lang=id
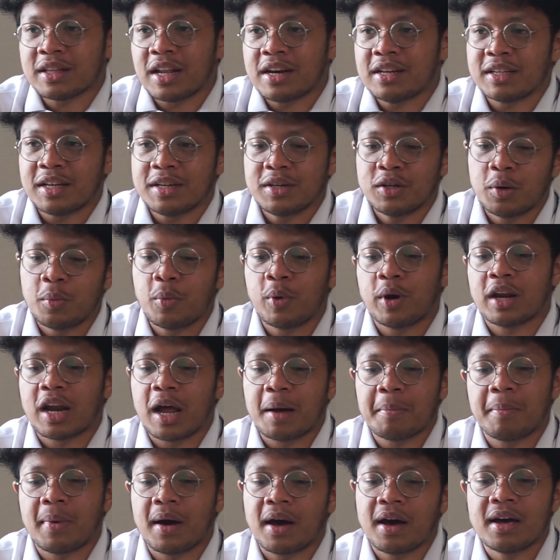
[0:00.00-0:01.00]
Tadi tadi ngomongin
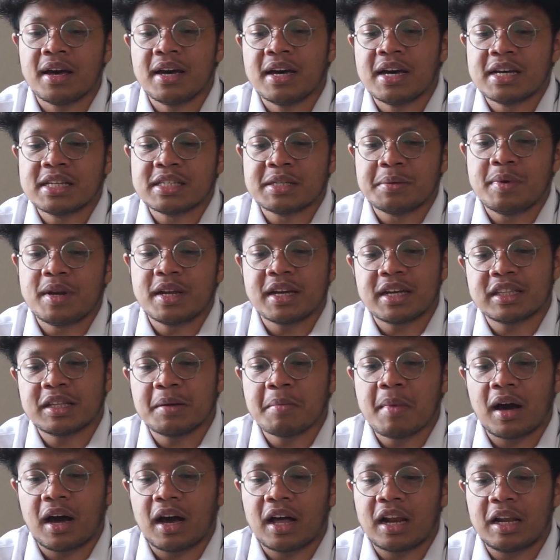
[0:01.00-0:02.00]
apa? Mm -hmm. Sebenarnya kita
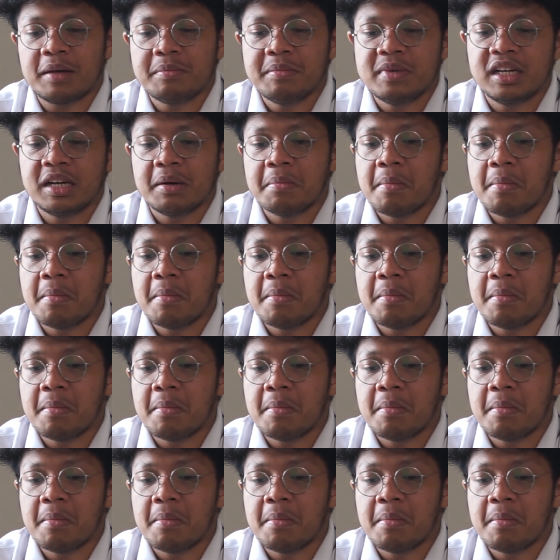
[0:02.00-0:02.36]
bakal lebih